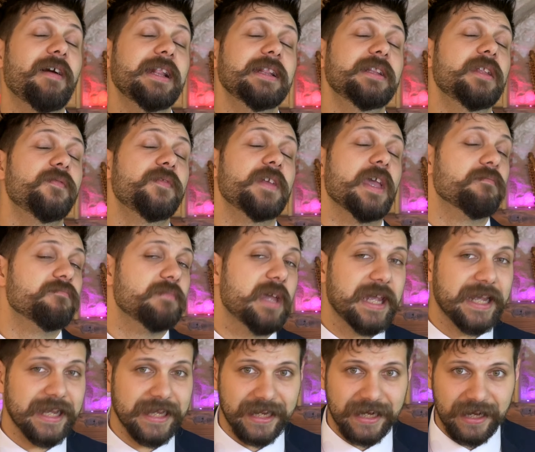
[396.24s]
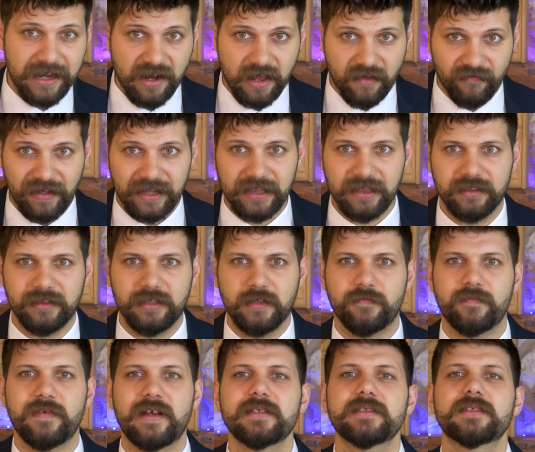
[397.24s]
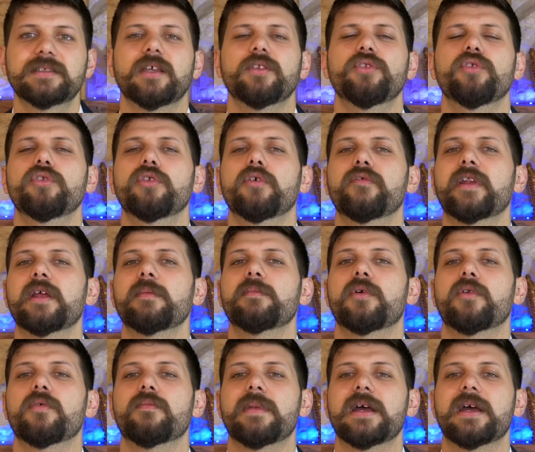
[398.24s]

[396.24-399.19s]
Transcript: Val di Fiemme e la Val di Fassa non dovrebbero